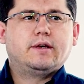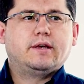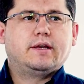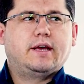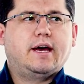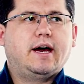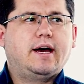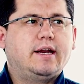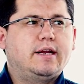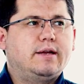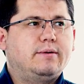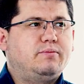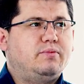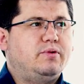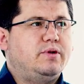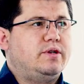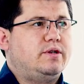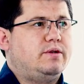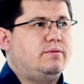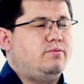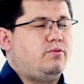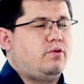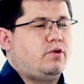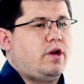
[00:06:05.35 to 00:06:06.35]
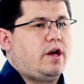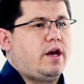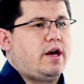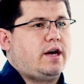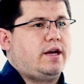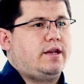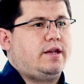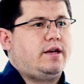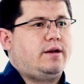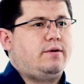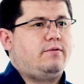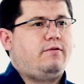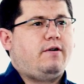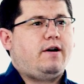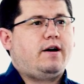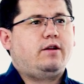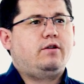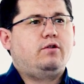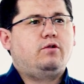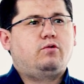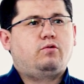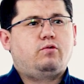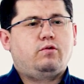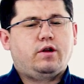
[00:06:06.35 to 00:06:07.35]
Yani biz buraya kadar var
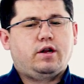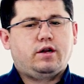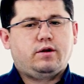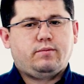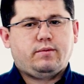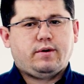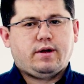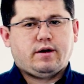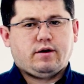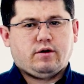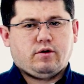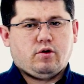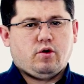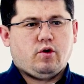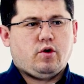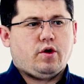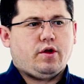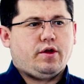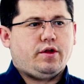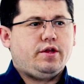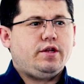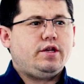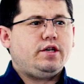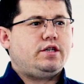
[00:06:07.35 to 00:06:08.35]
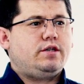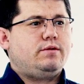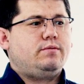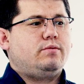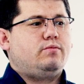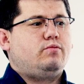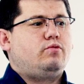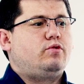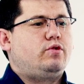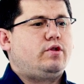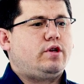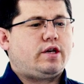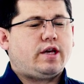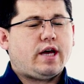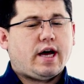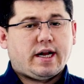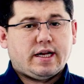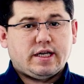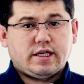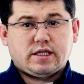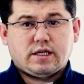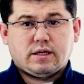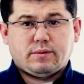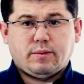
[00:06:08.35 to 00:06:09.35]
yok kullanımlarını öğrendik. Şimdi buradaki
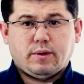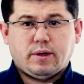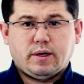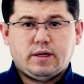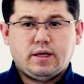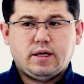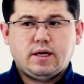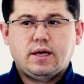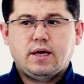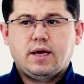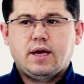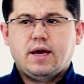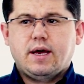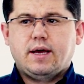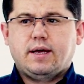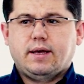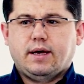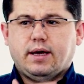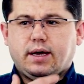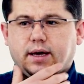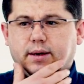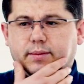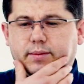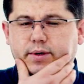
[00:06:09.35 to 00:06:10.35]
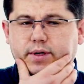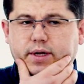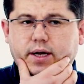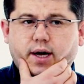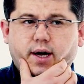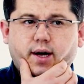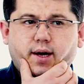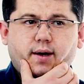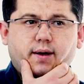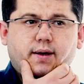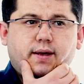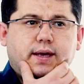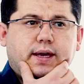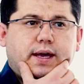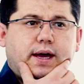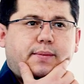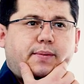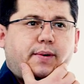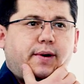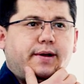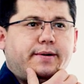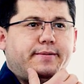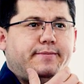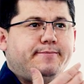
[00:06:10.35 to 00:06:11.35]
alıştırmayı da e, bir daha
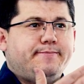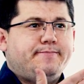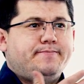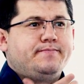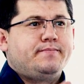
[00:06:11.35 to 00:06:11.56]
yapalım.